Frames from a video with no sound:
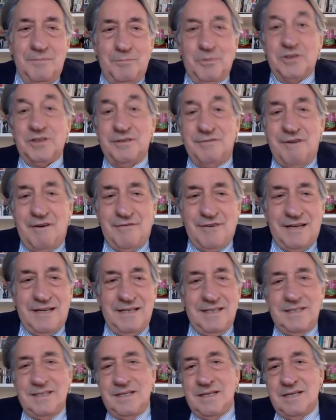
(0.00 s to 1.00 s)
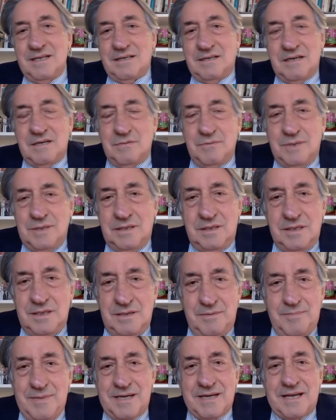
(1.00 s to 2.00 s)
poteva fallire e che quindi
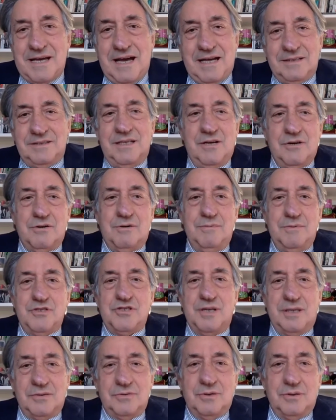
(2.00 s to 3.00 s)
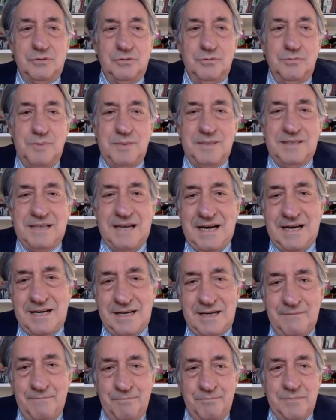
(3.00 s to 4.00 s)
i mercati hanno cominciato a
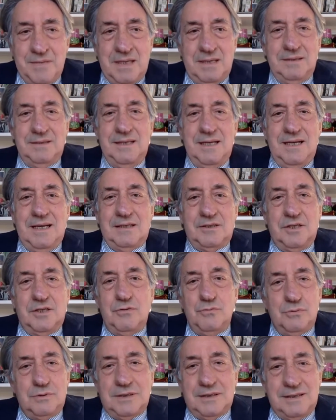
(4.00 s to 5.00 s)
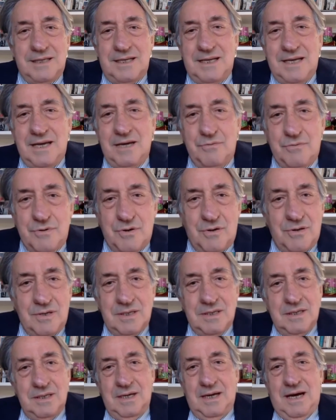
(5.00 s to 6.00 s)
dubitare della tenuta dell'euro,